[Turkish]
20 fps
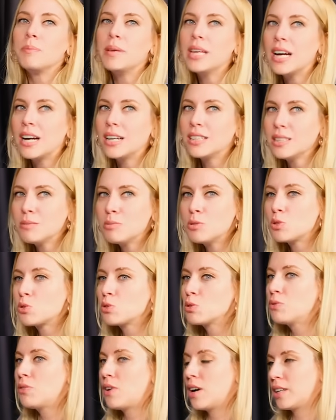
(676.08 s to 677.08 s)
Bir yerde biz
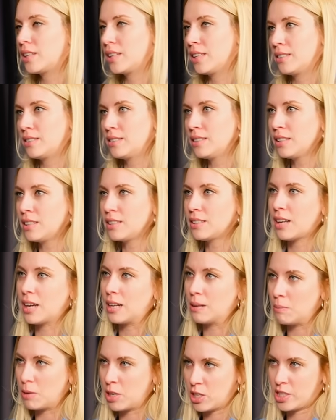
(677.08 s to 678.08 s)
şunu fark ettik
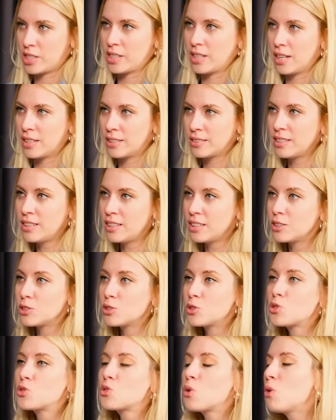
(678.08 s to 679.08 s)
yani maçlarda.
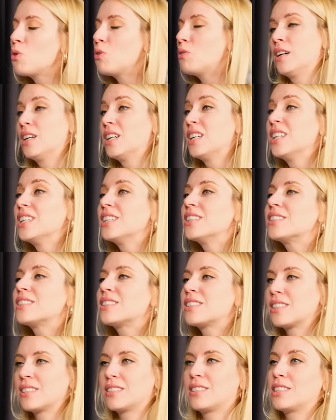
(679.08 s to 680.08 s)
Çok
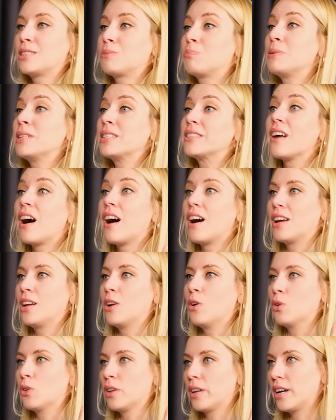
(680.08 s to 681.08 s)
hırsızız biz
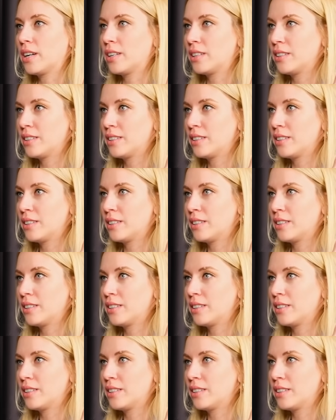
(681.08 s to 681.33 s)
aile olarak.